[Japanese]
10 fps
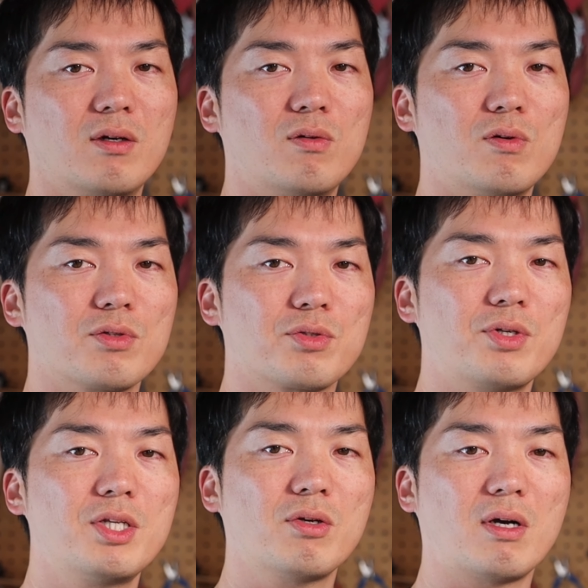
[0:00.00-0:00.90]
こう
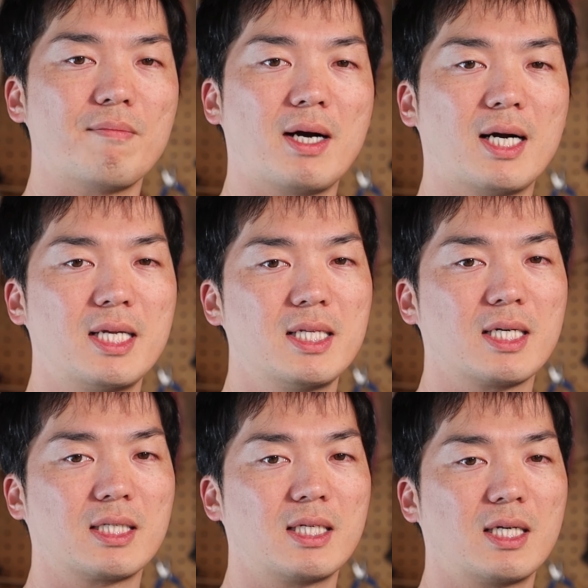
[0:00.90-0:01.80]
反りとか曲がり
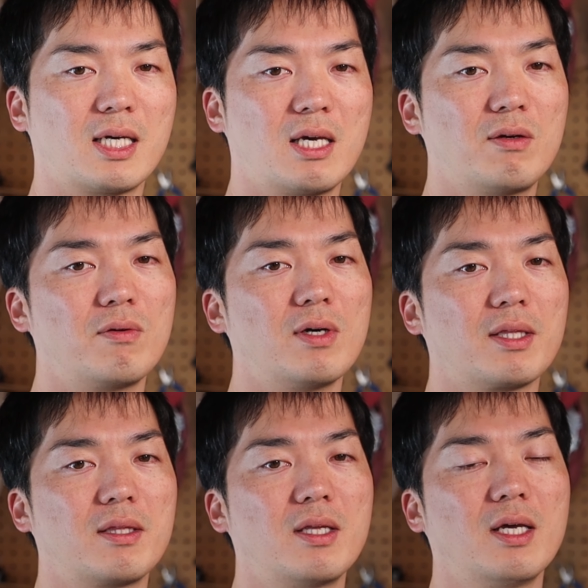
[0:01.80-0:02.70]
なんかが結構
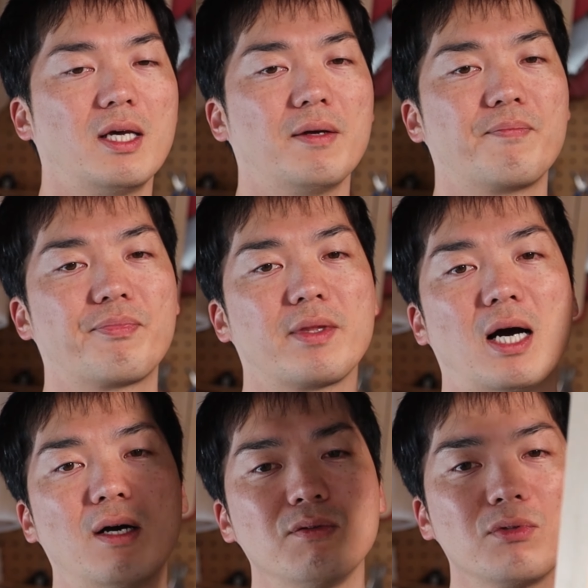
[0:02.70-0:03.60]
あって
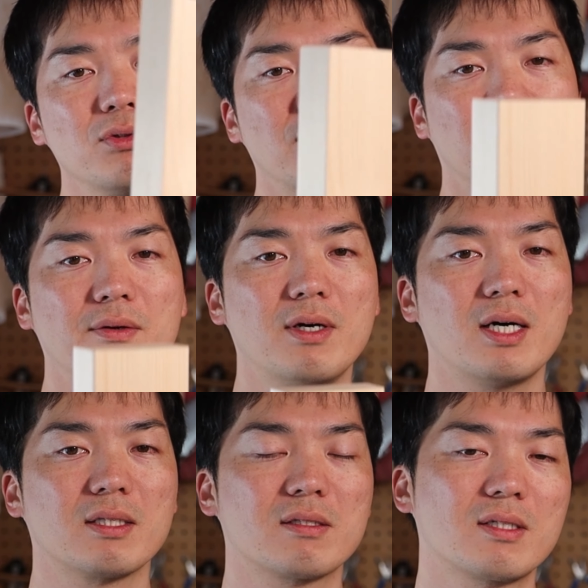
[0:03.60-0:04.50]
アウトドアで
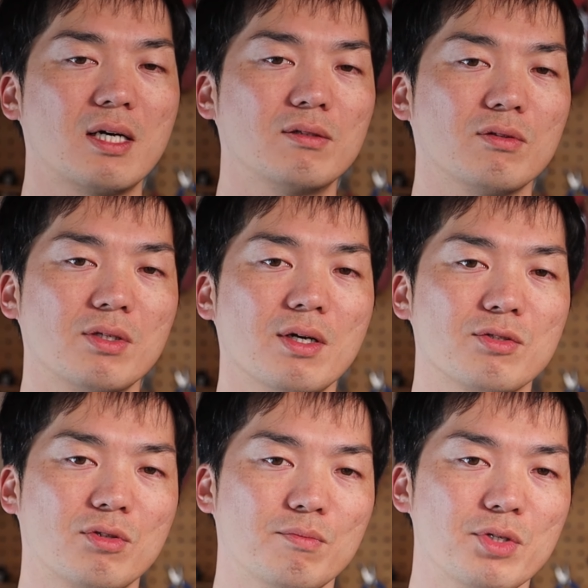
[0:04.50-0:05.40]
は使うのには
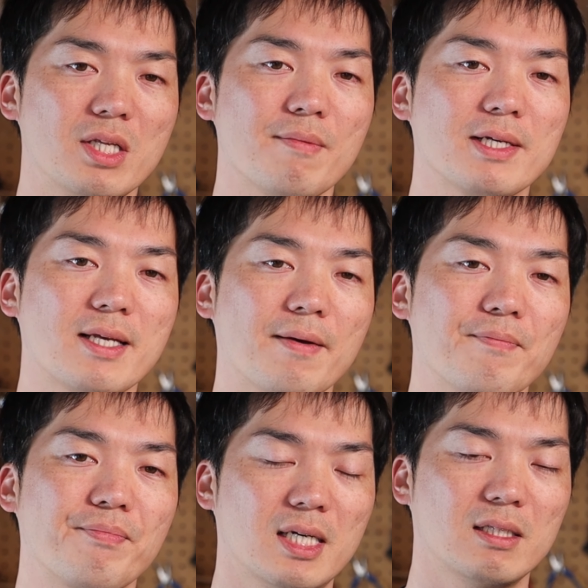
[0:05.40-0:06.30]
ちょっと向いてません。
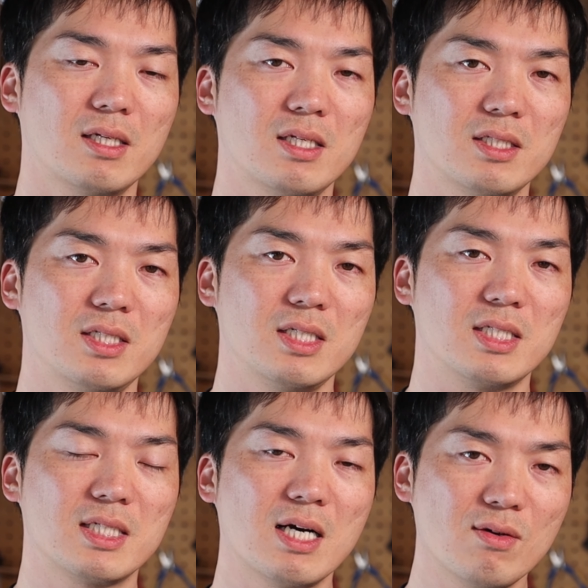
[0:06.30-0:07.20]
ただし
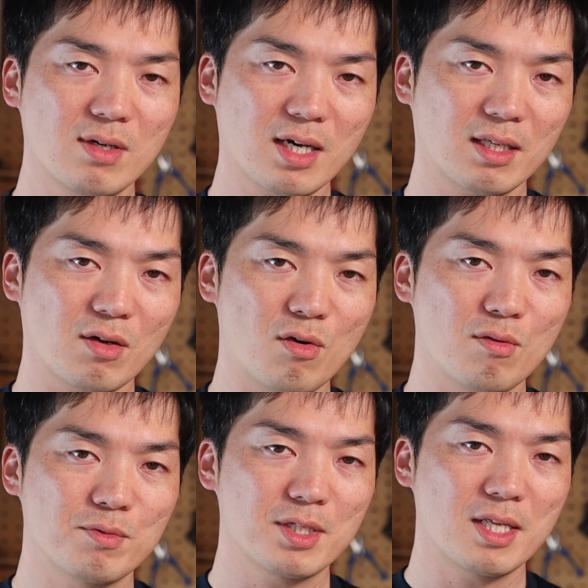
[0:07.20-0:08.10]
時間をかけて
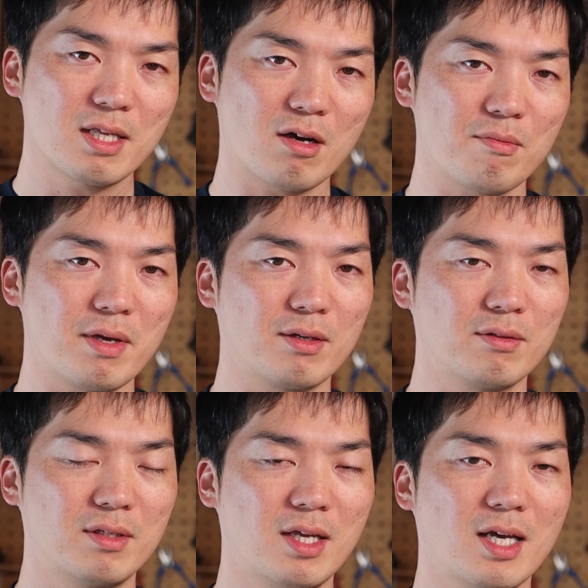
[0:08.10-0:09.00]
ホームセンターを巡っ
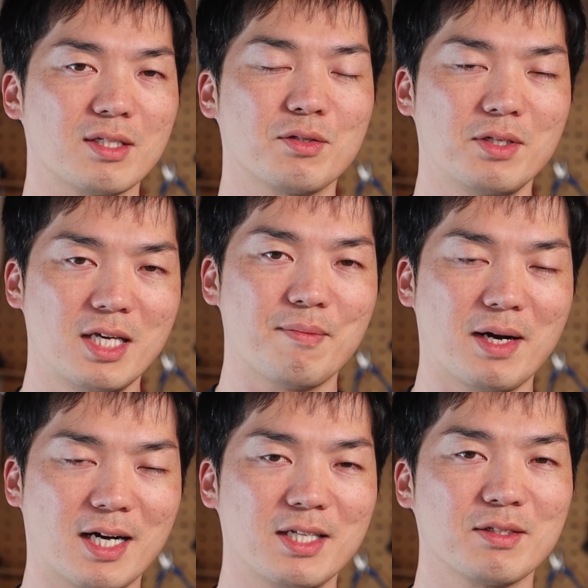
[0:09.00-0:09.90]
て反りや
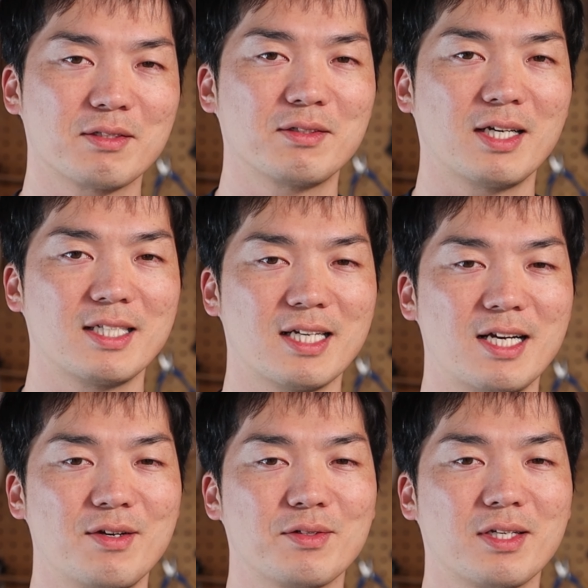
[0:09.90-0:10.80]
曲がりの少ない
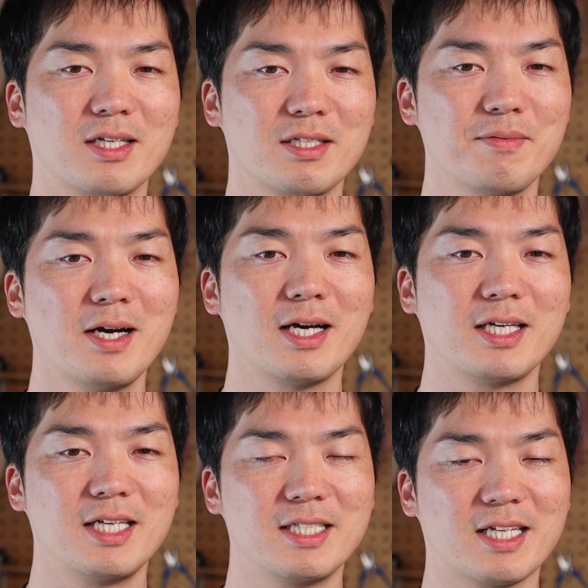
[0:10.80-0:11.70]
材料を探せば
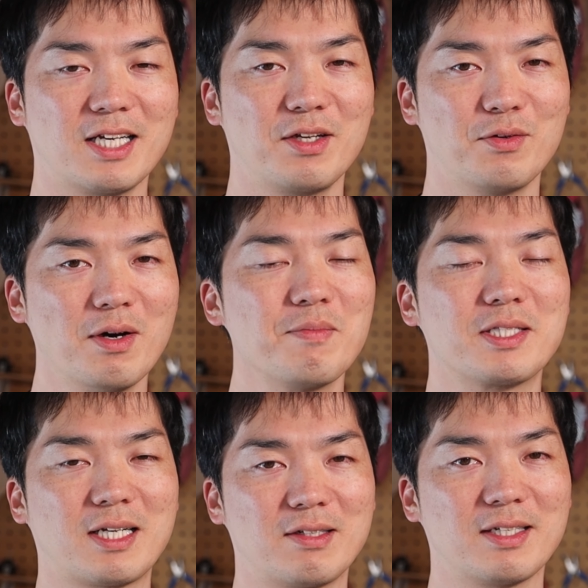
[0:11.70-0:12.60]
いい材料は見
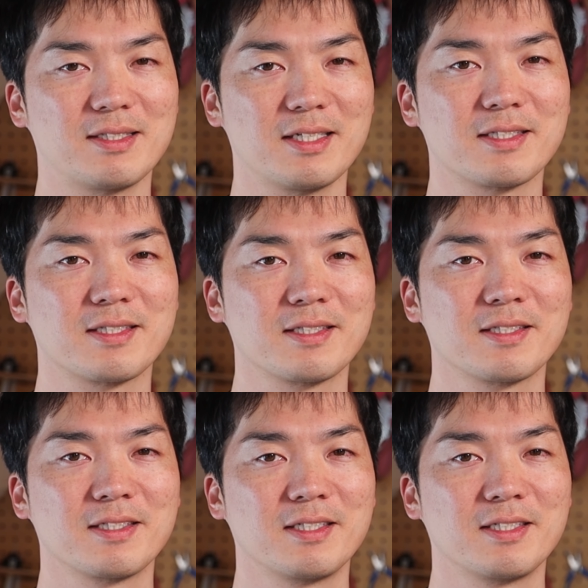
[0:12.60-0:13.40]
つかるはずです